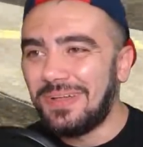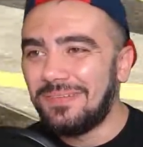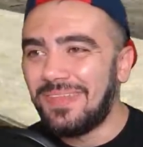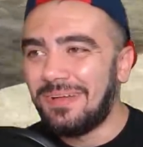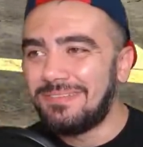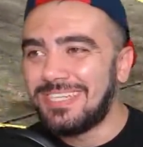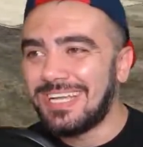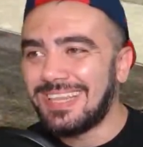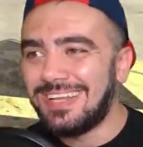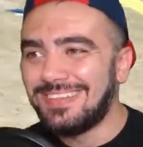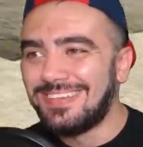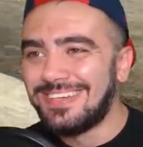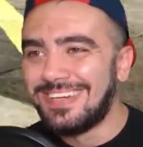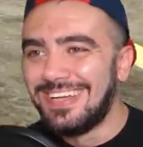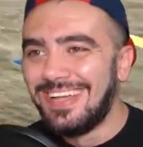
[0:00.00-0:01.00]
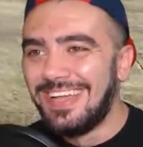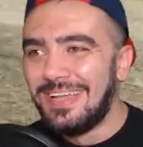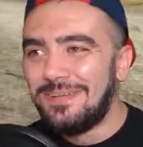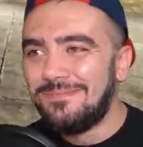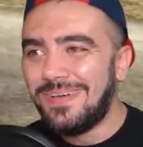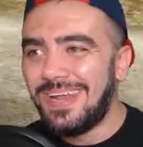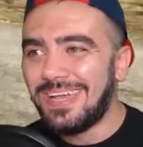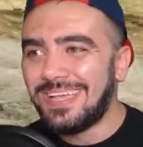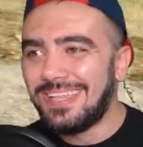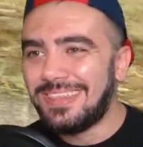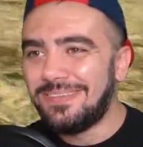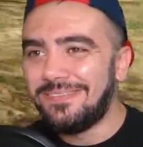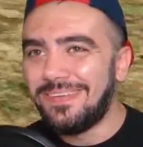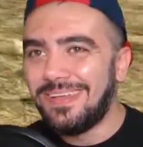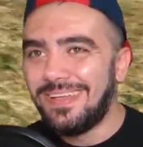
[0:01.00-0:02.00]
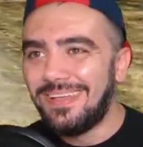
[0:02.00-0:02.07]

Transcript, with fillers: Ben ne yapacaklar? Dur. Merak ettim.